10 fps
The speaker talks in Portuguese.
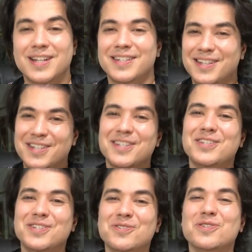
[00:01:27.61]
Ele se
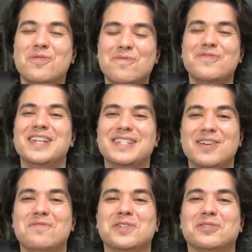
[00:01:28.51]
decidiu, se
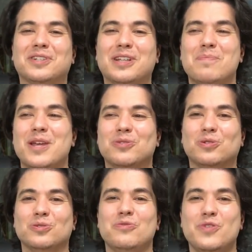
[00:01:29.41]
convenceu a fazer o tratamento
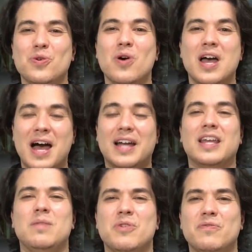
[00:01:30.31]
quando viu
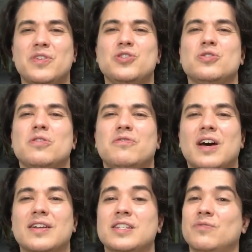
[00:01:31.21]
aquele meu vídeo que eu
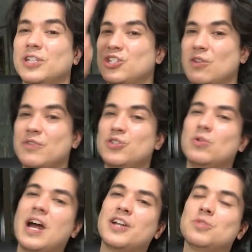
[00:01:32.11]
falo assim: vou deixar o
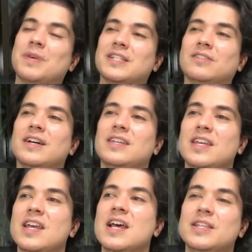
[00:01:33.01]
vídeo card passando
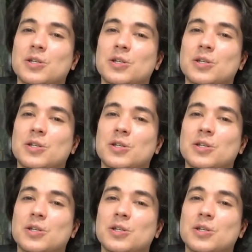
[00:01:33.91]
aqui.